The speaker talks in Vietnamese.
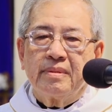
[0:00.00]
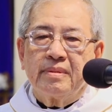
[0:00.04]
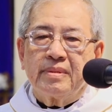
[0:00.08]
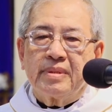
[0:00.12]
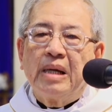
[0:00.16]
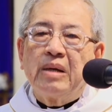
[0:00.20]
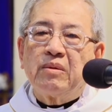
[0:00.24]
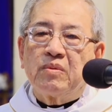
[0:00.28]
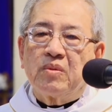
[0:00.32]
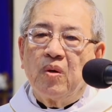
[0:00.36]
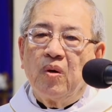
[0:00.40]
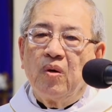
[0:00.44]

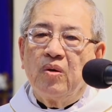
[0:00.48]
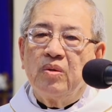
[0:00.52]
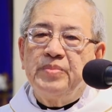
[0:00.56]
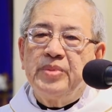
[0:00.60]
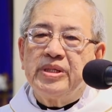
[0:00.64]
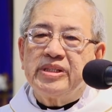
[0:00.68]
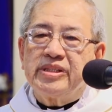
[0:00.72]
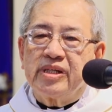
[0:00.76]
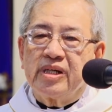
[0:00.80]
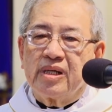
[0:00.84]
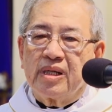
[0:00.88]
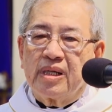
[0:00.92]
Đau khổ
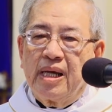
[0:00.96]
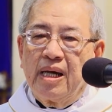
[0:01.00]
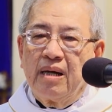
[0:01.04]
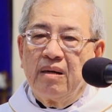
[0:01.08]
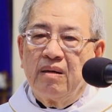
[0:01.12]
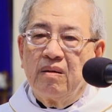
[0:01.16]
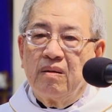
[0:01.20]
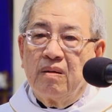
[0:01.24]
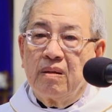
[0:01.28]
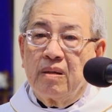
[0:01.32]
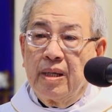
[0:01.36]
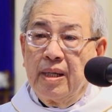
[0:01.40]
biết chừng
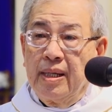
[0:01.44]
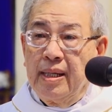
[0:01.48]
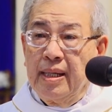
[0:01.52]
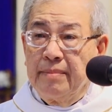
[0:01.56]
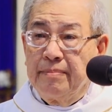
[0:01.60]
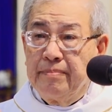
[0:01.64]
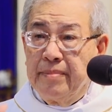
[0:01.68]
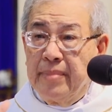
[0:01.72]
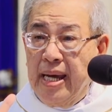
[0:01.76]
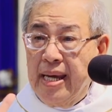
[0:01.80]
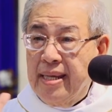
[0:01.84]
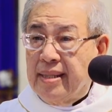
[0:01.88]
nào Nghĩa là
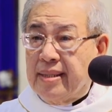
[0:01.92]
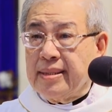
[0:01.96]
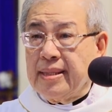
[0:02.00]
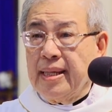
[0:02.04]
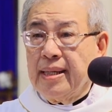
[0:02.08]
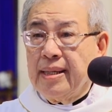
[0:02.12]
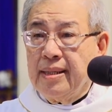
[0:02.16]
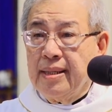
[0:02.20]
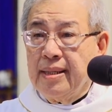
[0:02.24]
bế tắc